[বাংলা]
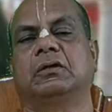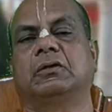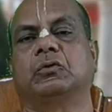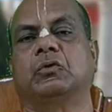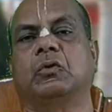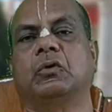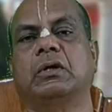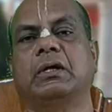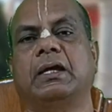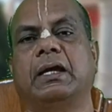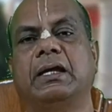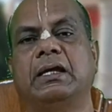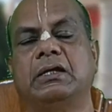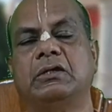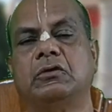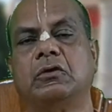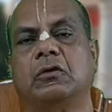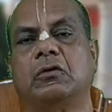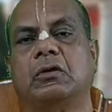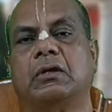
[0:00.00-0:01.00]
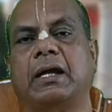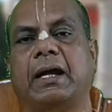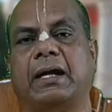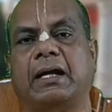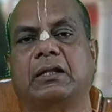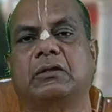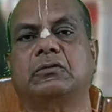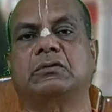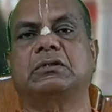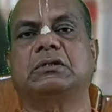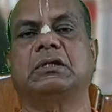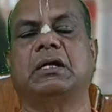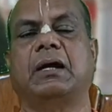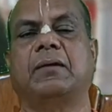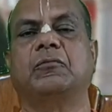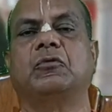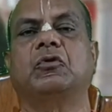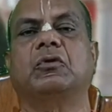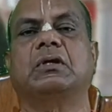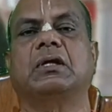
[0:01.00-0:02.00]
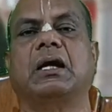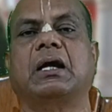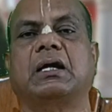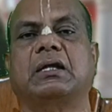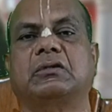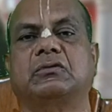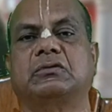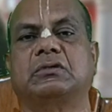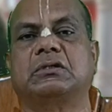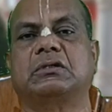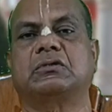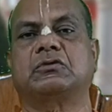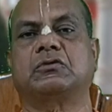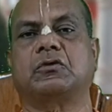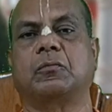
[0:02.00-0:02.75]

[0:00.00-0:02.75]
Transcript: তো এই যখন একাদশী আমলকি একাদশীর